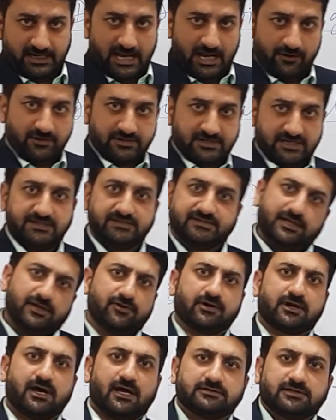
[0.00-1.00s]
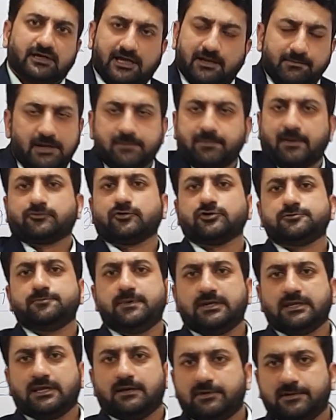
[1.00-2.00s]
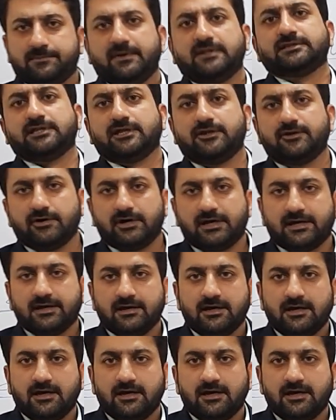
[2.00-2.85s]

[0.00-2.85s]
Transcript: लैंग्वेज के अंदर ज़ीरो कहते हैं कि मेरे पास कुछ भी नहीं है मेरे पास ज़ीरो है